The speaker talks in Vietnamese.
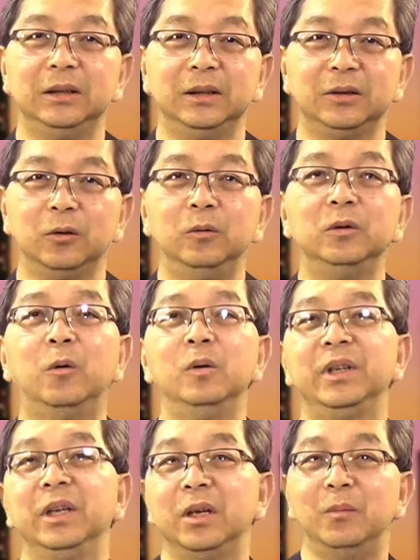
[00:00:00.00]
uh, uống thuốc
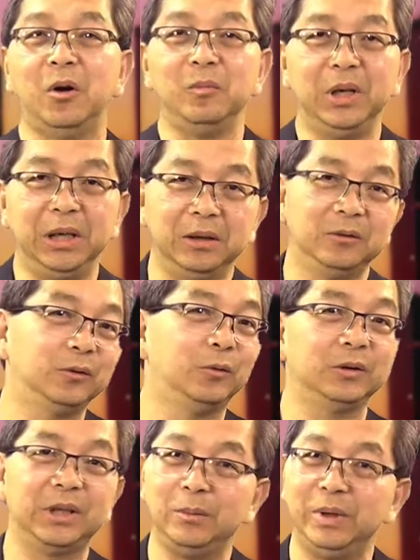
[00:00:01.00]
chi cho mỏi miệng uống
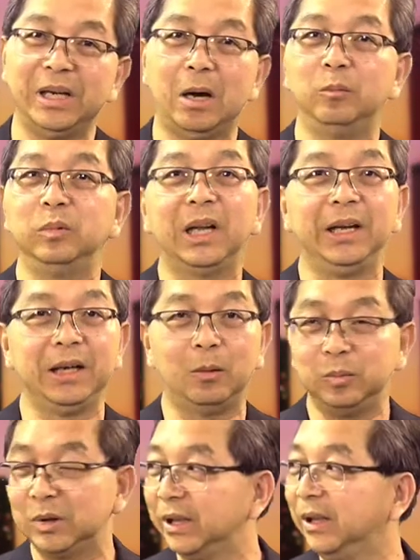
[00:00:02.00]
thuốc chi bị nóng này
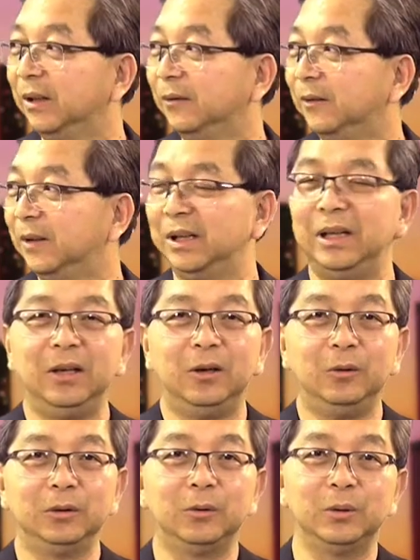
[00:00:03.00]
nóng kia phải không ạ
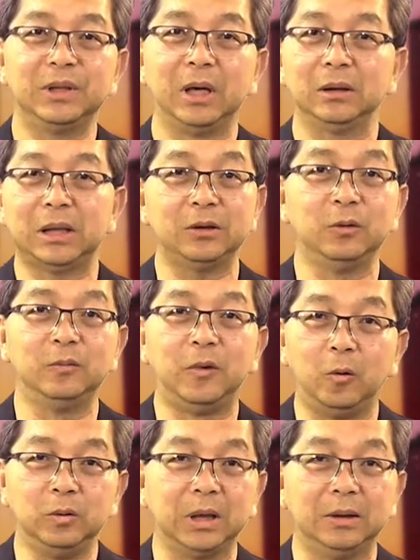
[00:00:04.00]
uống thuốc sợ tác dụng
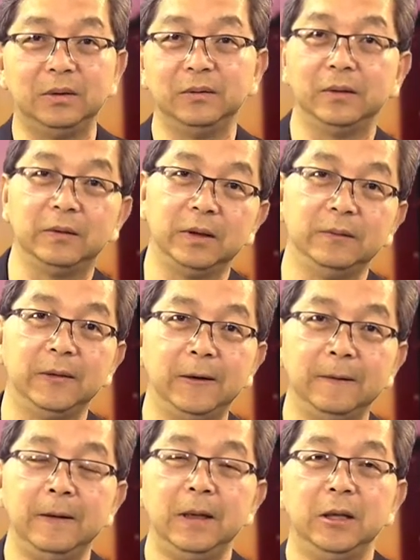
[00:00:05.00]
phụ sợ vân vân vân vân
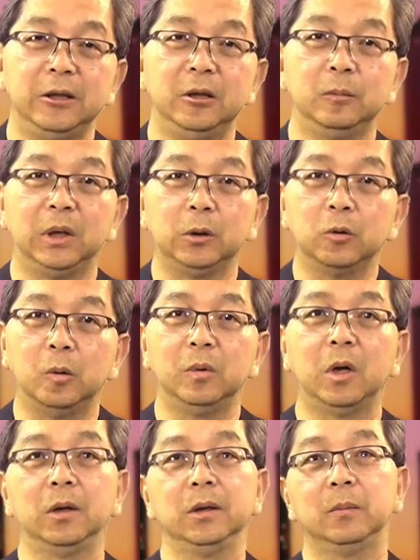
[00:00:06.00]
nhưng mà tôi cũng
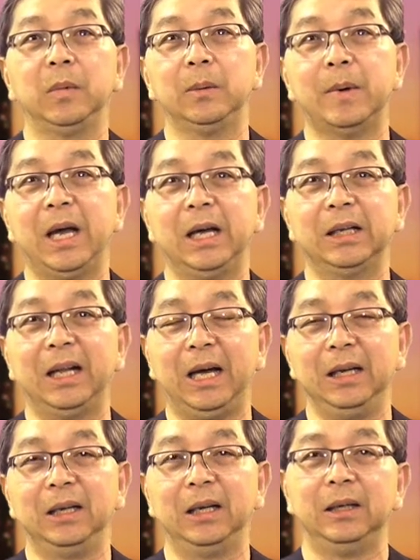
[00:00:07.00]
nói cho mấy bác
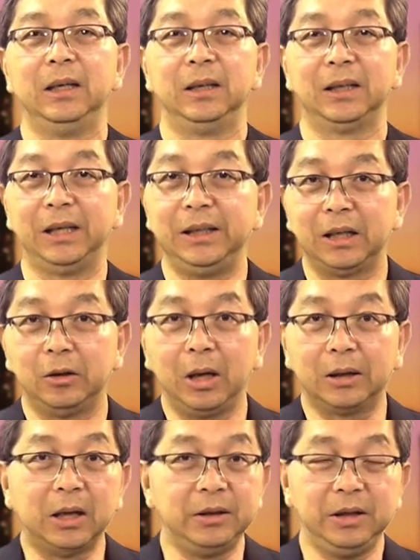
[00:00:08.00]
lại là tại vì tôi nói là
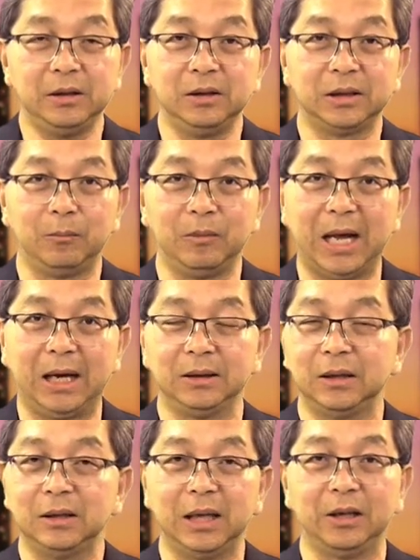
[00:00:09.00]
tên giết người thầm lặng
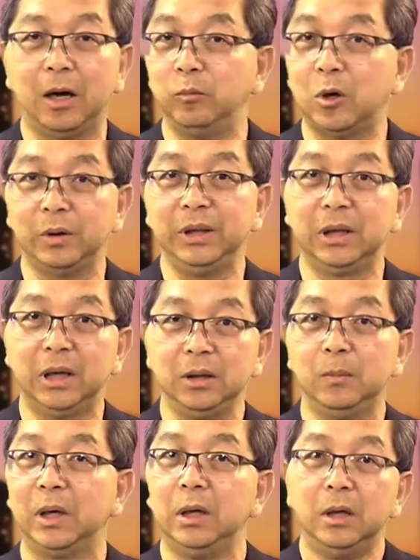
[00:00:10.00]
tức là nó không nói gì hết
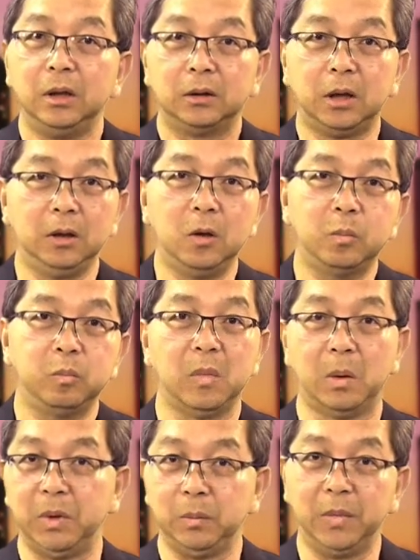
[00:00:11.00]
nhưng mà tới lúc
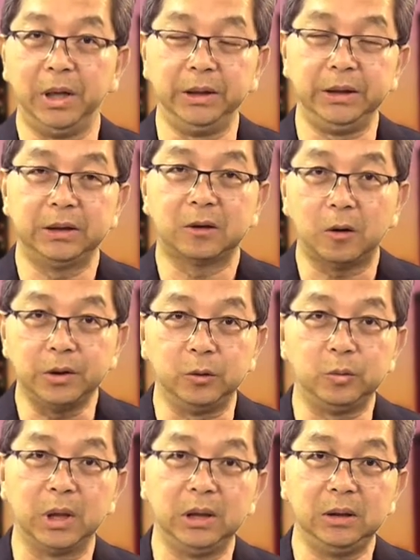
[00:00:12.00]
mà mình bị có triệu
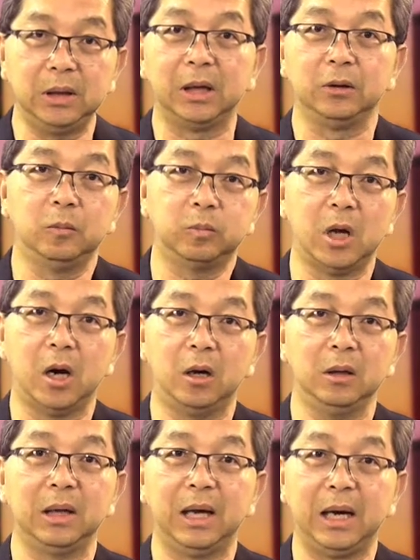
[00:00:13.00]
chứng là lúc đó
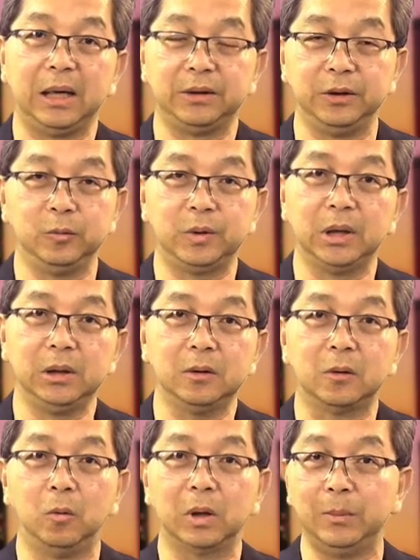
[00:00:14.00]
là triệu chứng
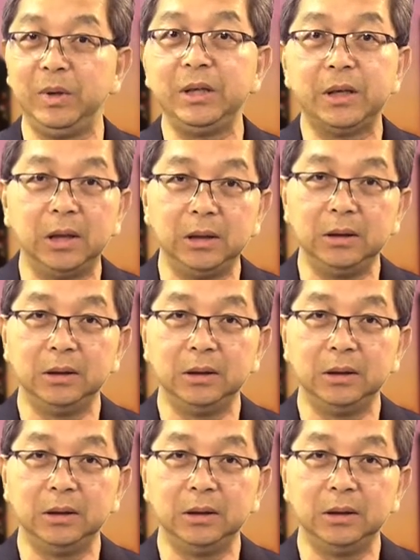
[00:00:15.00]
của cái biến chứng